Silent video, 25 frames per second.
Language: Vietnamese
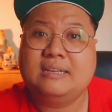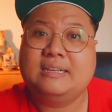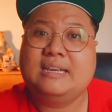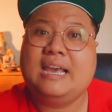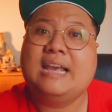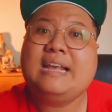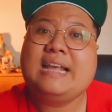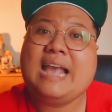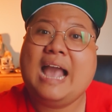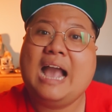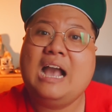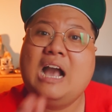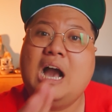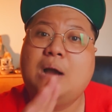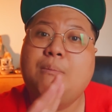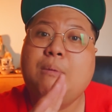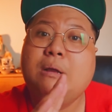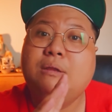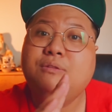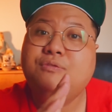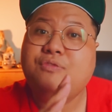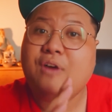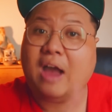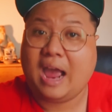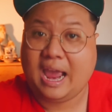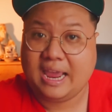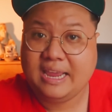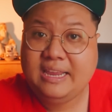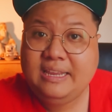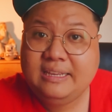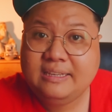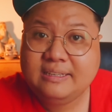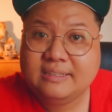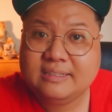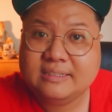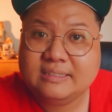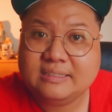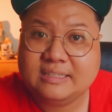cái căn ở bên
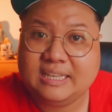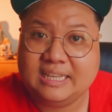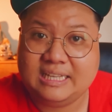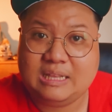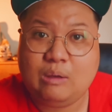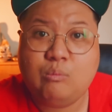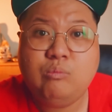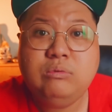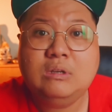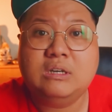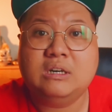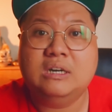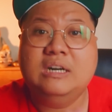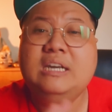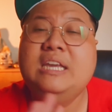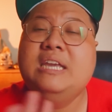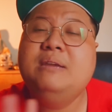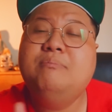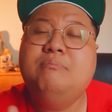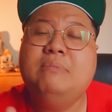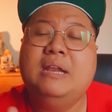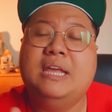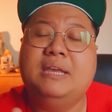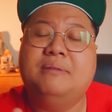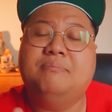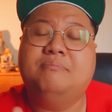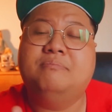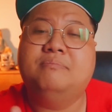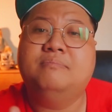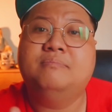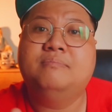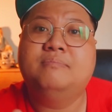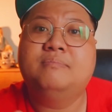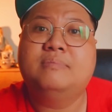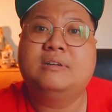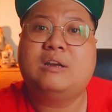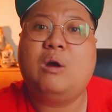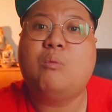phải thì đóng cửa im liền
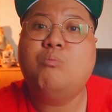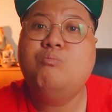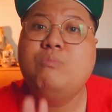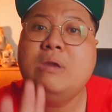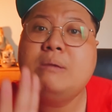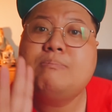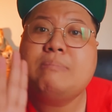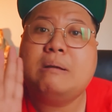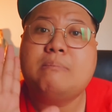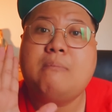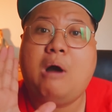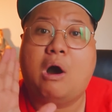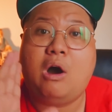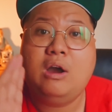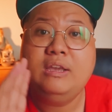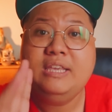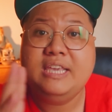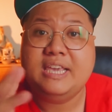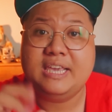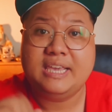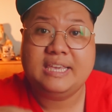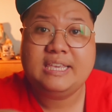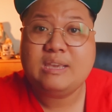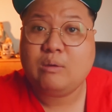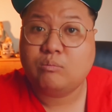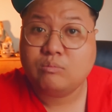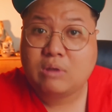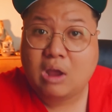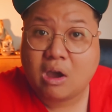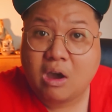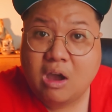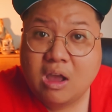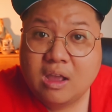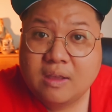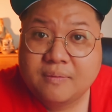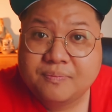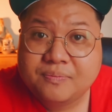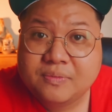không biết bà bỏ gì trong
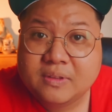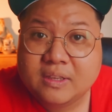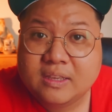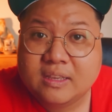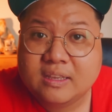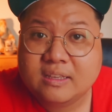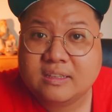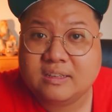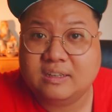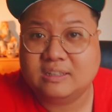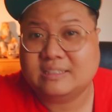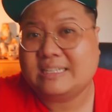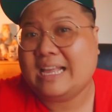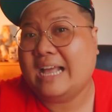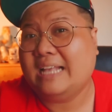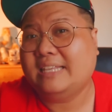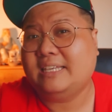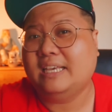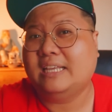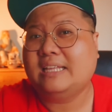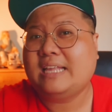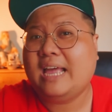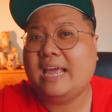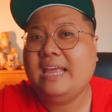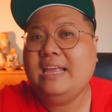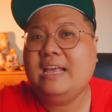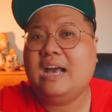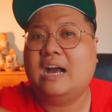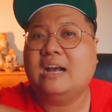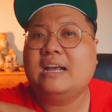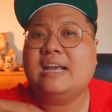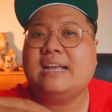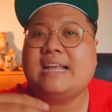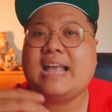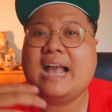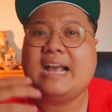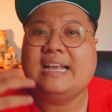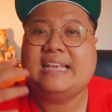đó người ta chỉ thấy ở
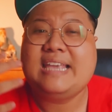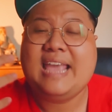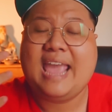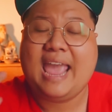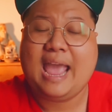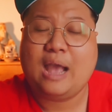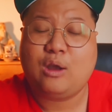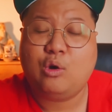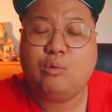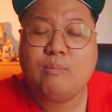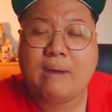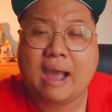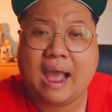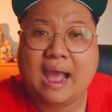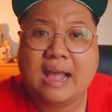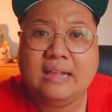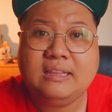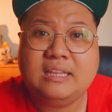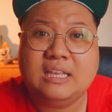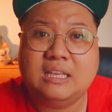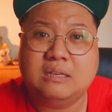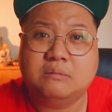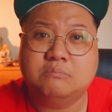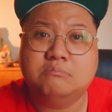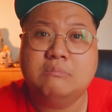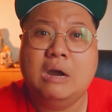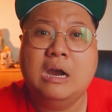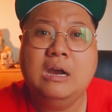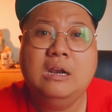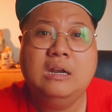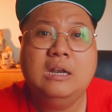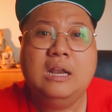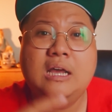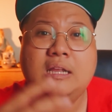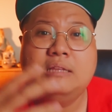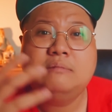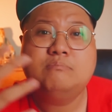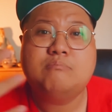cái căn nhà của bà thì
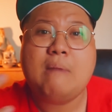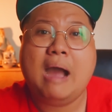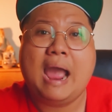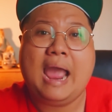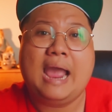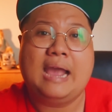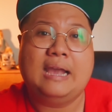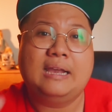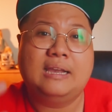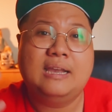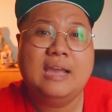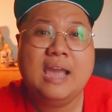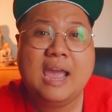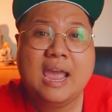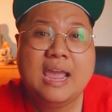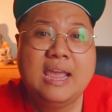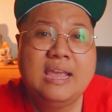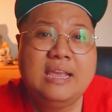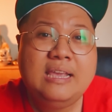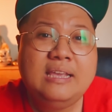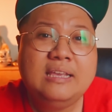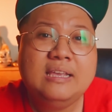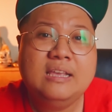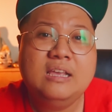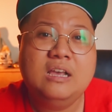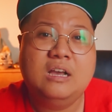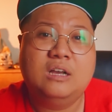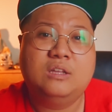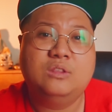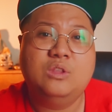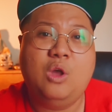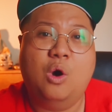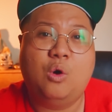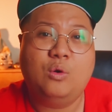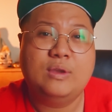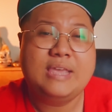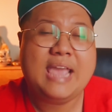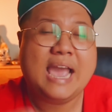bưng lên bàn ghế
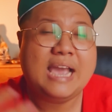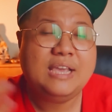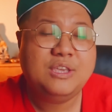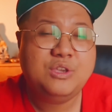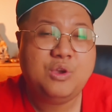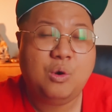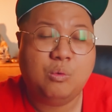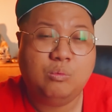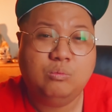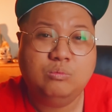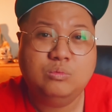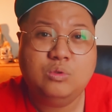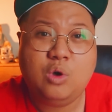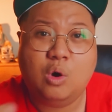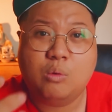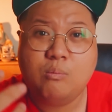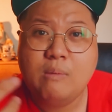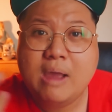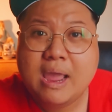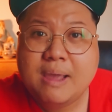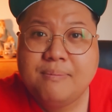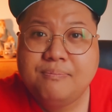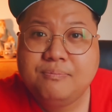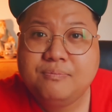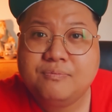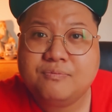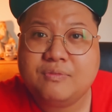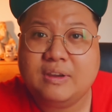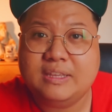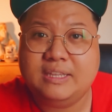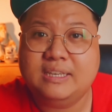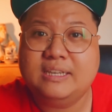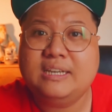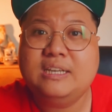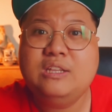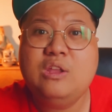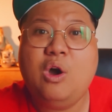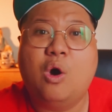đồ gia dụng đồ bếp và
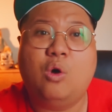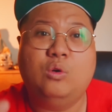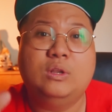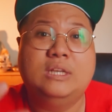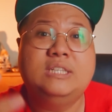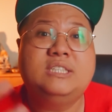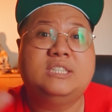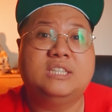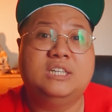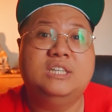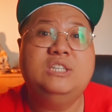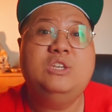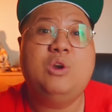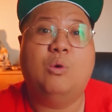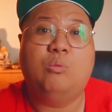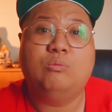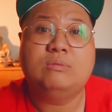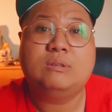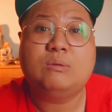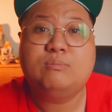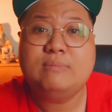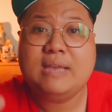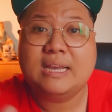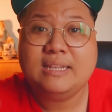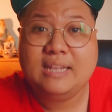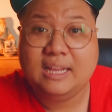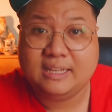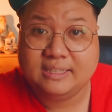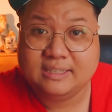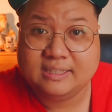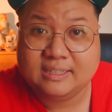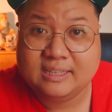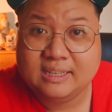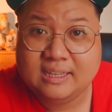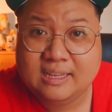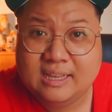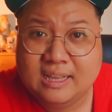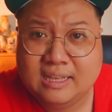những cái đồ để sử dụng trong gia
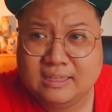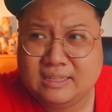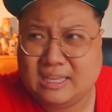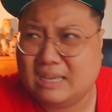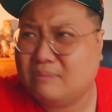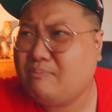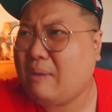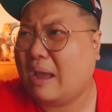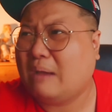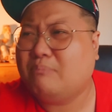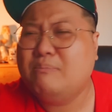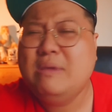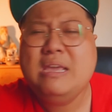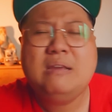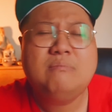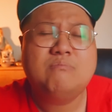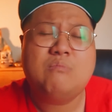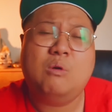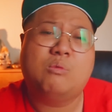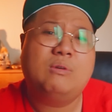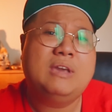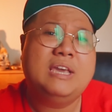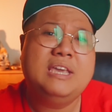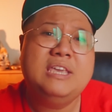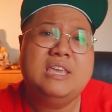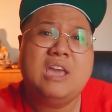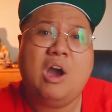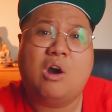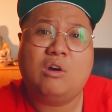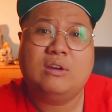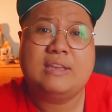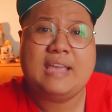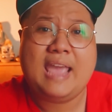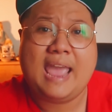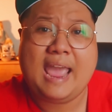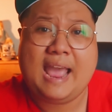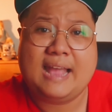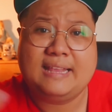đình thì bạn biết một khi
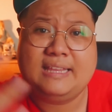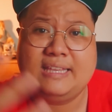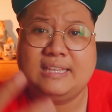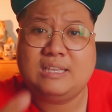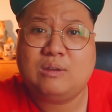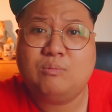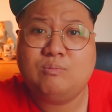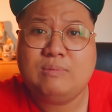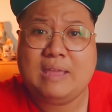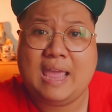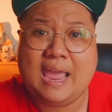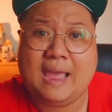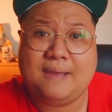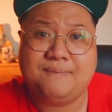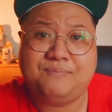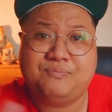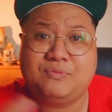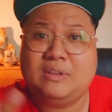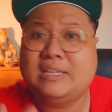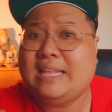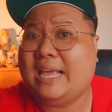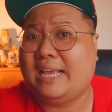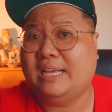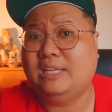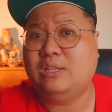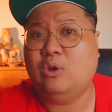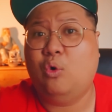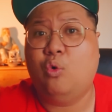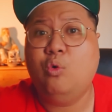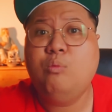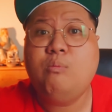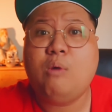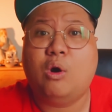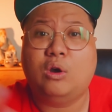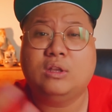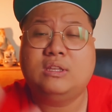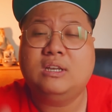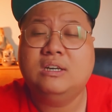dọn nhà thì trong nhà phải đầy
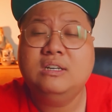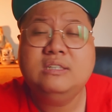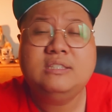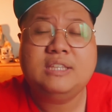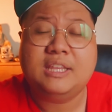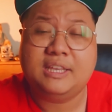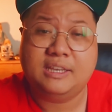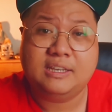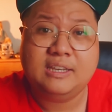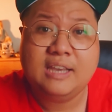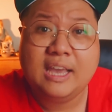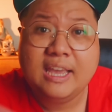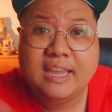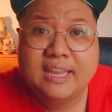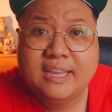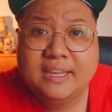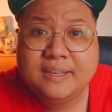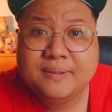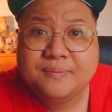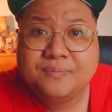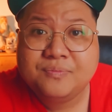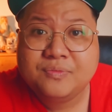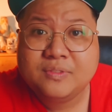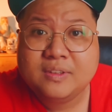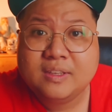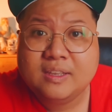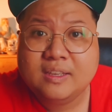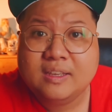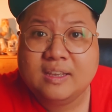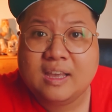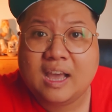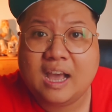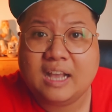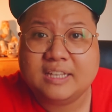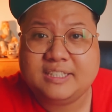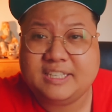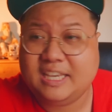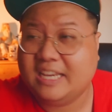đủ mọi thứ tiện nghi
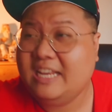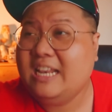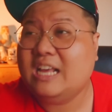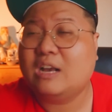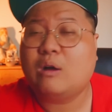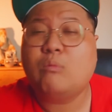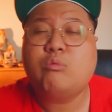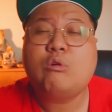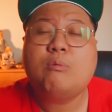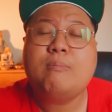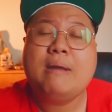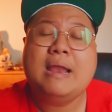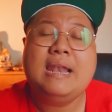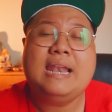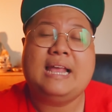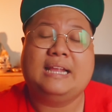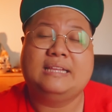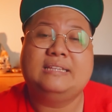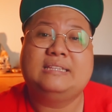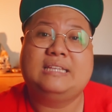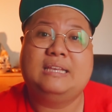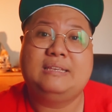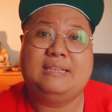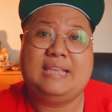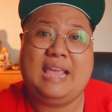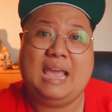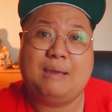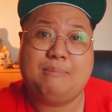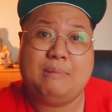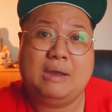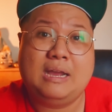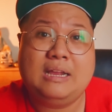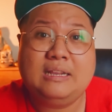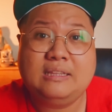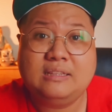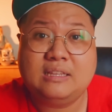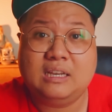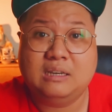à, chỉ là không có máy lạnh tại nhà
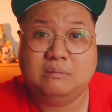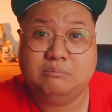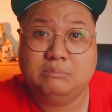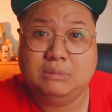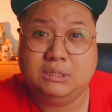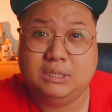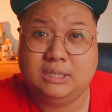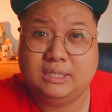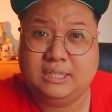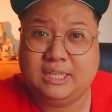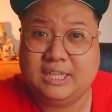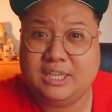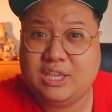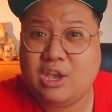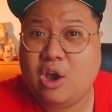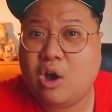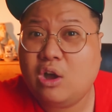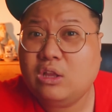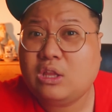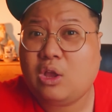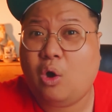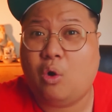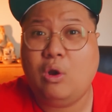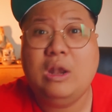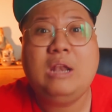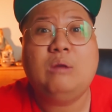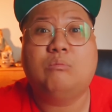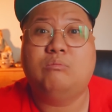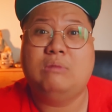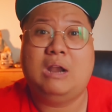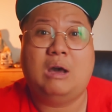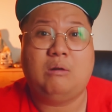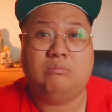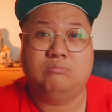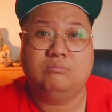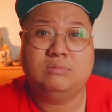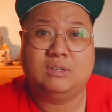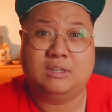bà tầng 10 thì gió thổi lồng
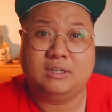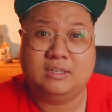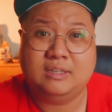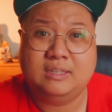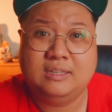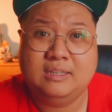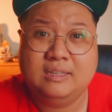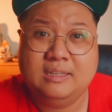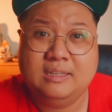lộng rồi